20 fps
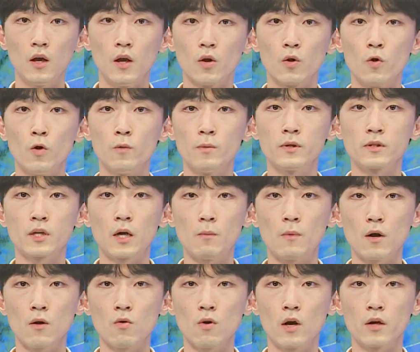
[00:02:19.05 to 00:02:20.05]
고비
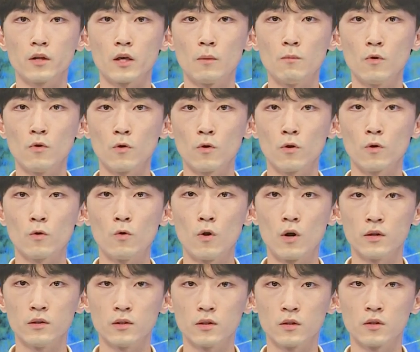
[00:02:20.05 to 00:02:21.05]
사막과 내몽골
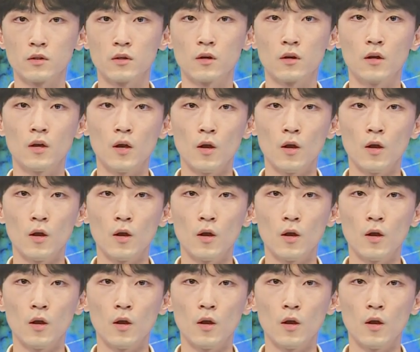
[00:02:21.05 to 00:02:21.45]
고원 등